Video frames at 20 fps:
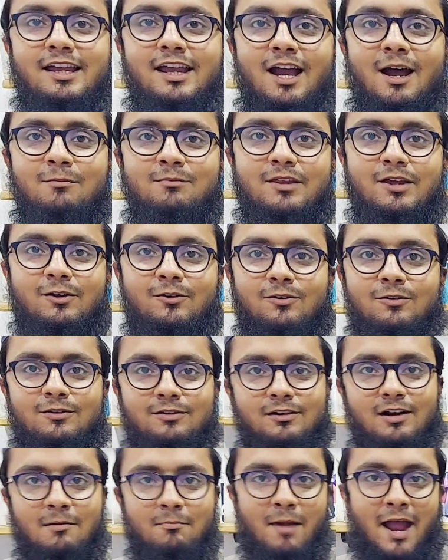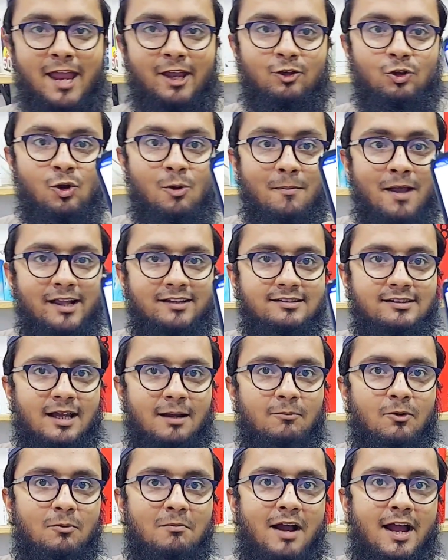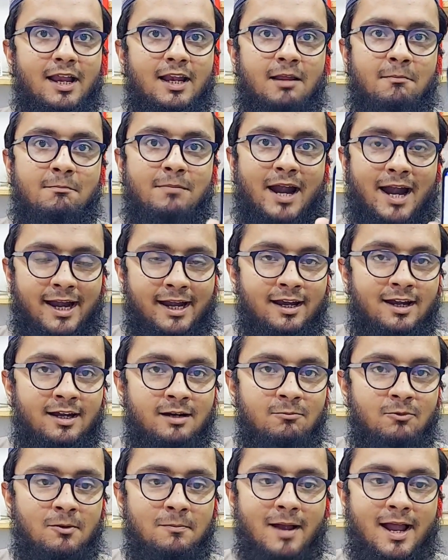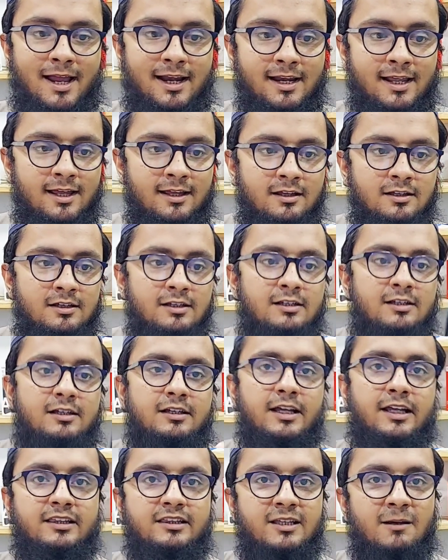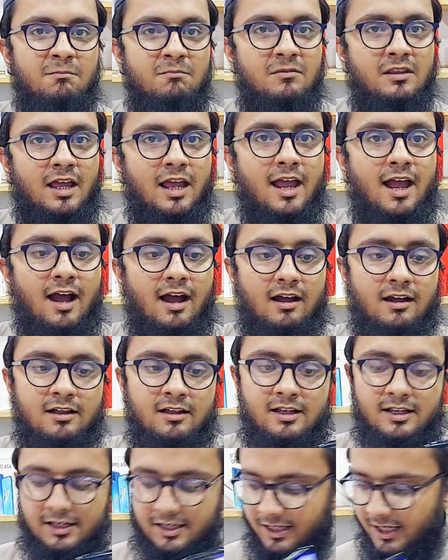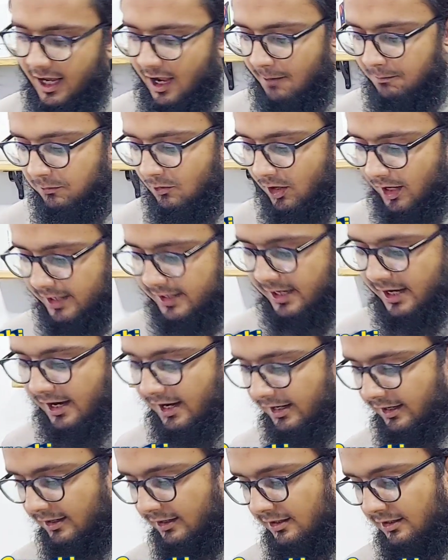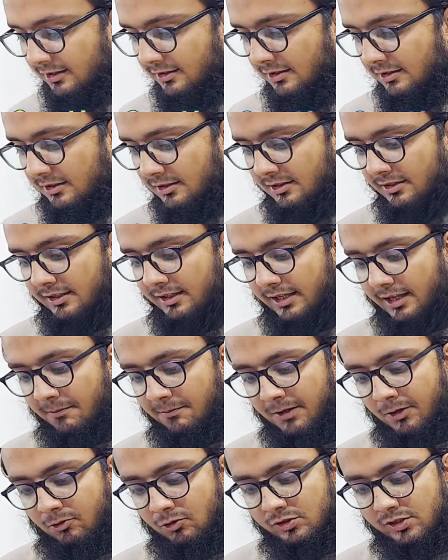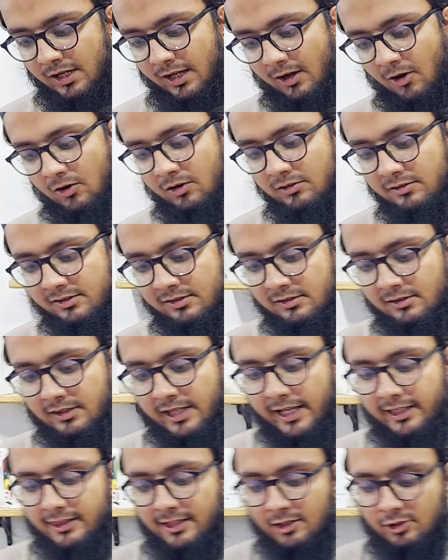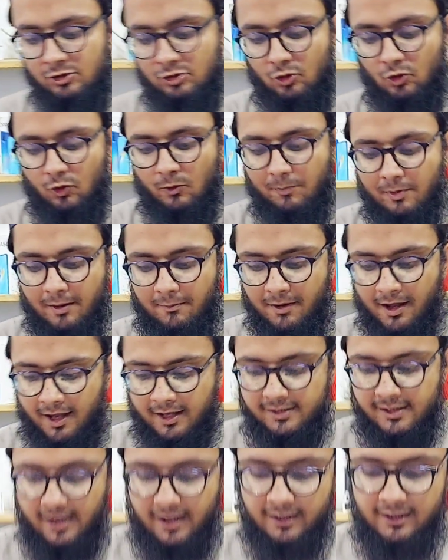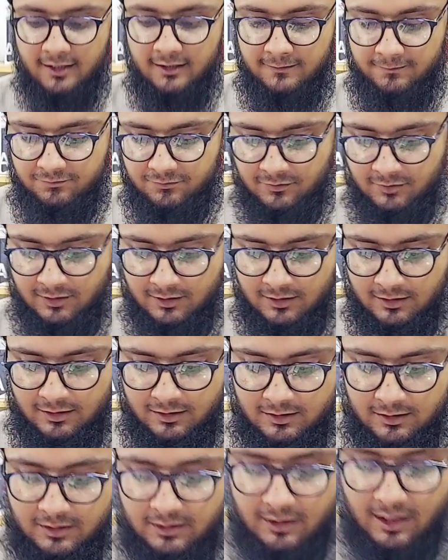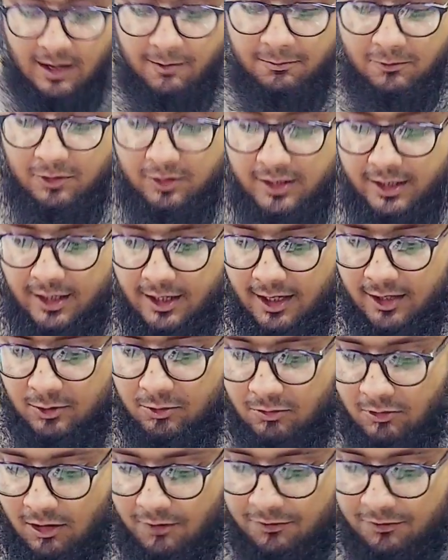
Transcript: ये आप देखो माइक्रोमैक्स का मोबाइल है ब्रांडेड मोबाइल है एकदम नया ये आपको आ जाएगा ये भी कुछ अराउंड तैतीस सौ रुपये में आ जाएगा आपको दिखा दूँ